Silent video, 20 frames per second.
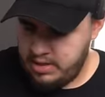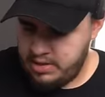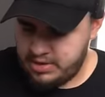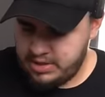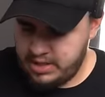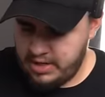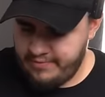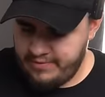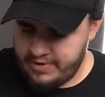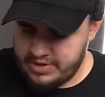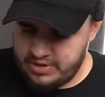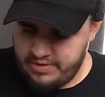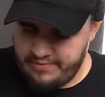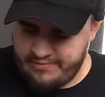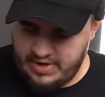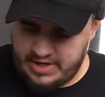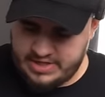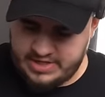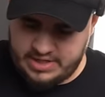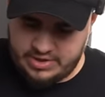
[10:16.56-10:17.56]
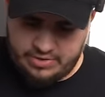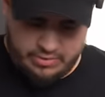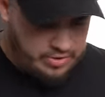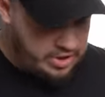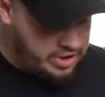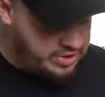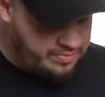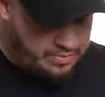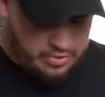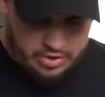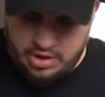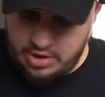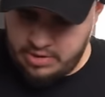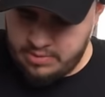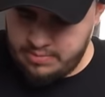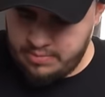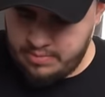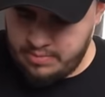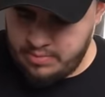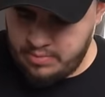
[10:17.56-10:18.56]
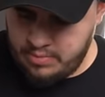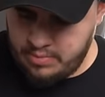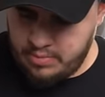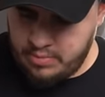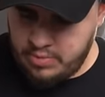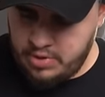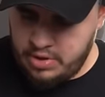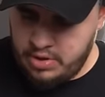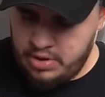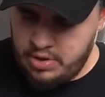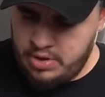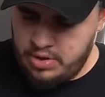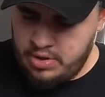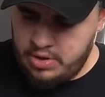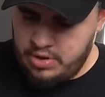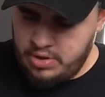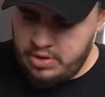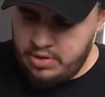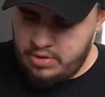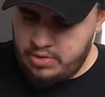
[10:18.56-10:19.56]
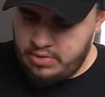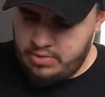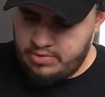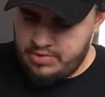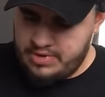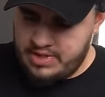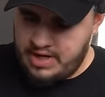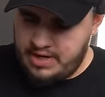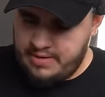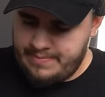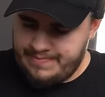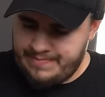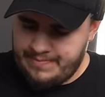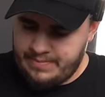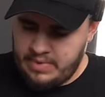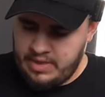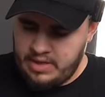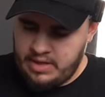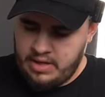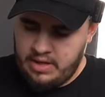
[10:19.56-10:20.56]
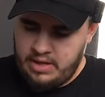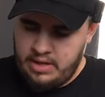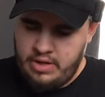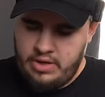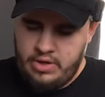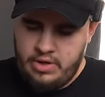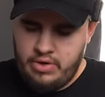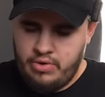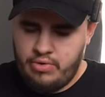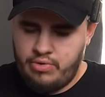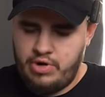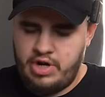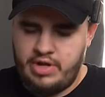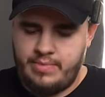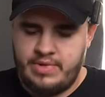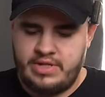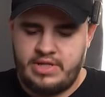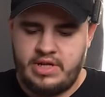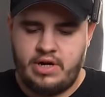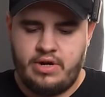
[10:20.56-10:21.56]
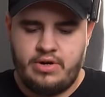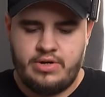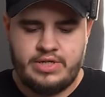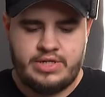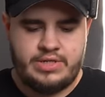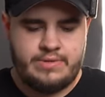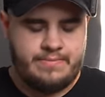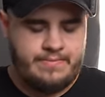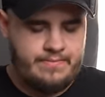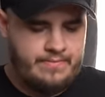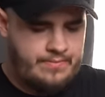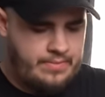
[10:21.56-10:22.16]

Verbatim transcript: So einfach so im Wasser durchspülen und dann hole ich mir die raus.